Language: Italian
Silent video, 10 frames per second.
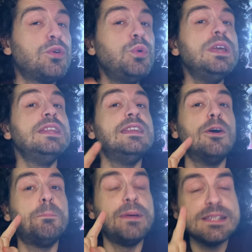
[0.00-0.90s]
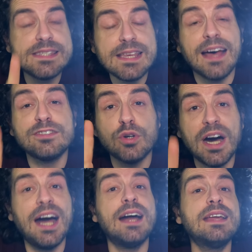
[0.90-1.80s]
quindi ho pensato
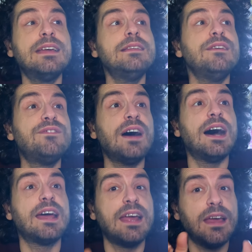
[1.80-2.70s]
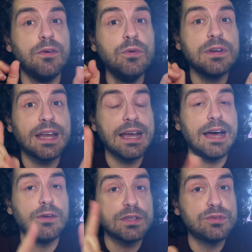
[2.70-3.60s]
anche di fare un regalo a